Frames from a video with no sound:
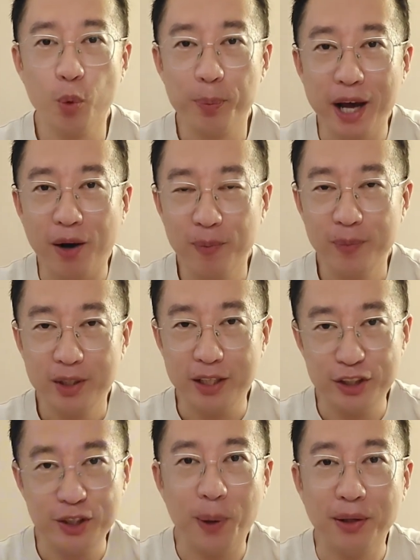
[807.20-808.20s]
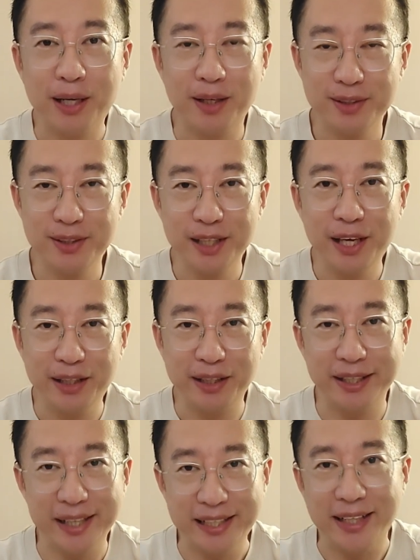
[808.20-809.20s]
目标。也希望呢。进店能
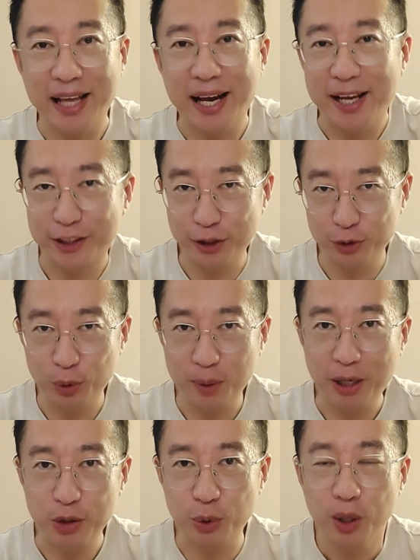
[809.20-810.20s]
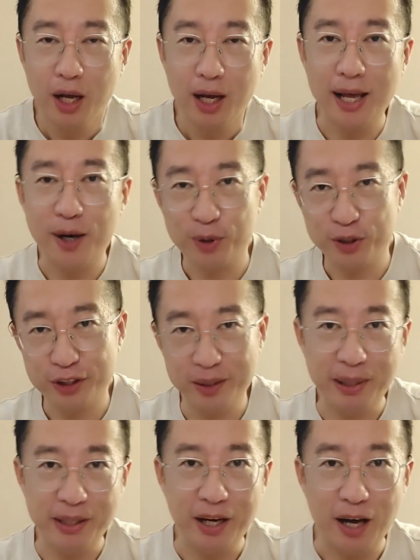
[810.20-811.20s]
给大家带来更多的帮助。好了，我是你
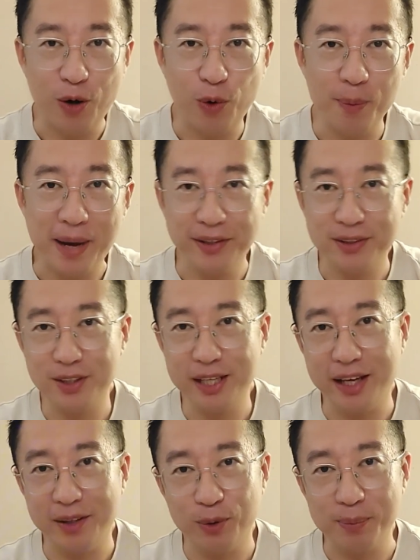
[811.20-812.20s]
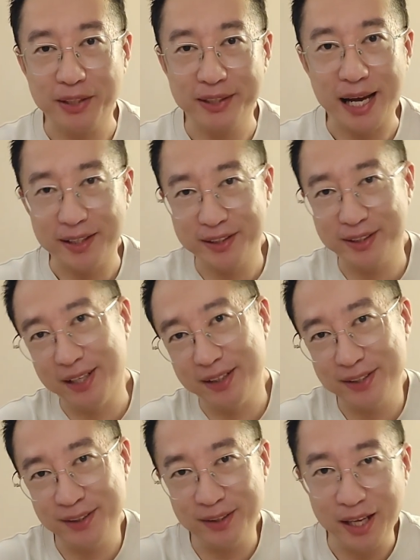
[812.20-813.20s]
们的好伙伴进店，我们下期的
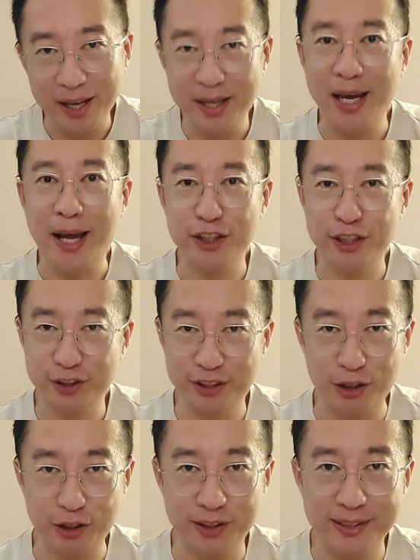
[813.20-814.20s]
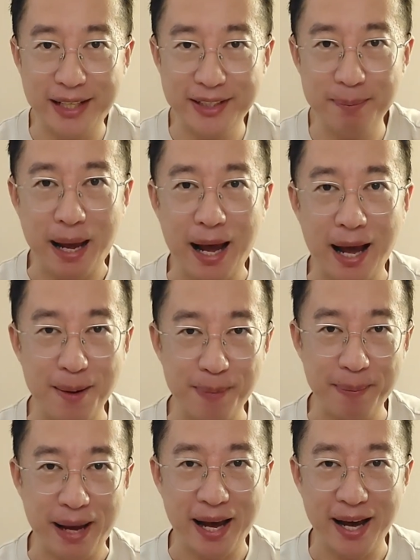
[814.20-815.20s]
进店 AI 设计教室再见吧，
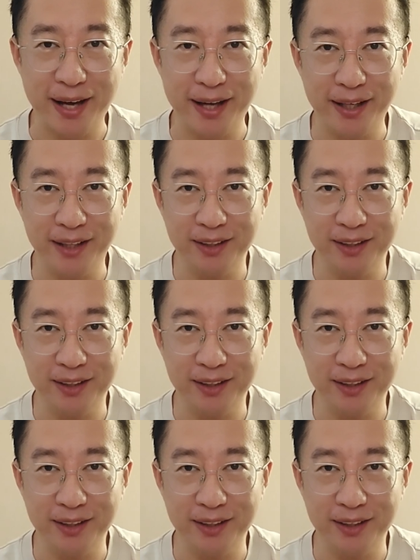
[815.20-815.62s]
拜拜。